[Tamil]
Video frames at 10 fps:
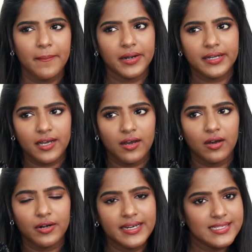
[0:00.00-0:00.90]
பட்
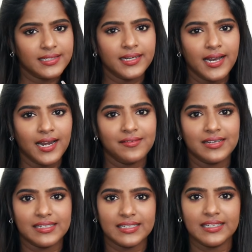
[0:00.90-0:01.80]
ஒரு டீசெண்டான
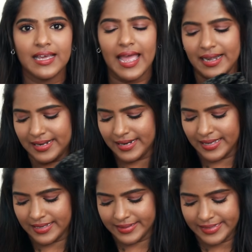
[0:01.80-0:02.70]
அளவுக்கு இருக்குது அண்ட்
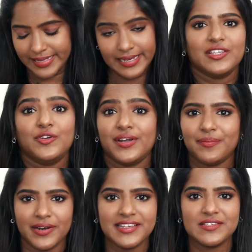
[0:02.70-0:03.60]
uh,
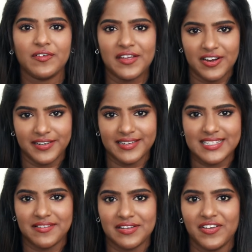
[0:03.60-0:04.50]
இதனுடைய ப்ரைஸ் ஃபைவ் ஹண்ட்ரட்
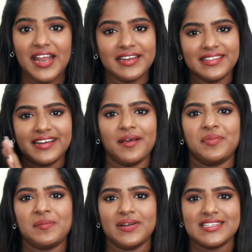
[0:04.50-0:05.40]
அண்ட் செவன்ட்டி ஃபைவ் அண்ட் இதில்
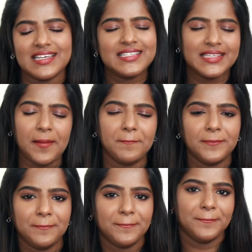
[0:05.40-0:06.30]
நான் பிக் பண்ண சைஸ் எம்
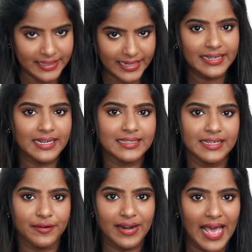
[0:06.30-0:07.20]
அகேன்
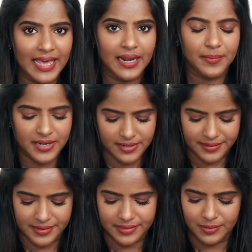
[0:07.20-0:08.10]
அந்த ரேர்
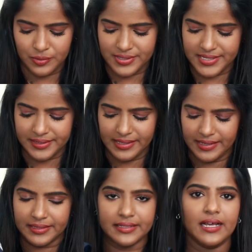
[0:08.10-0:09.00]
அப்படின்ற அந்த ஒரு செட்டில்
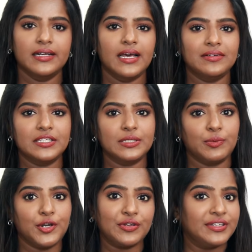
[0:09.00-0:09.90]
இருந்தே தான் நான் வந்து
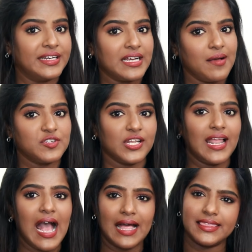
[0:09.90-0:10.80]
இதுக்கு முன்னாடி ஒரு க்ரீன்
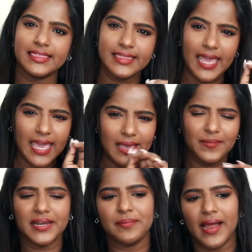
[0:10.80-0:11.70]
காமிச்சல அதே
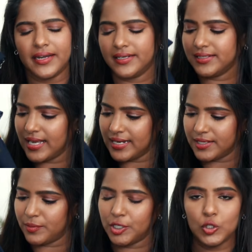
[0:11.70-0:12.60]
மாதிரி பேட்டர்ன்
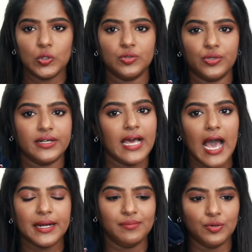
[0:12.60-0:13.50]
கலர் மட்டும் இது ஒரு
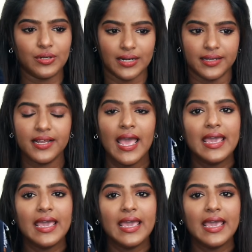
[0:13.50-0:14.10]
டார்க் ப்ளூ கலர்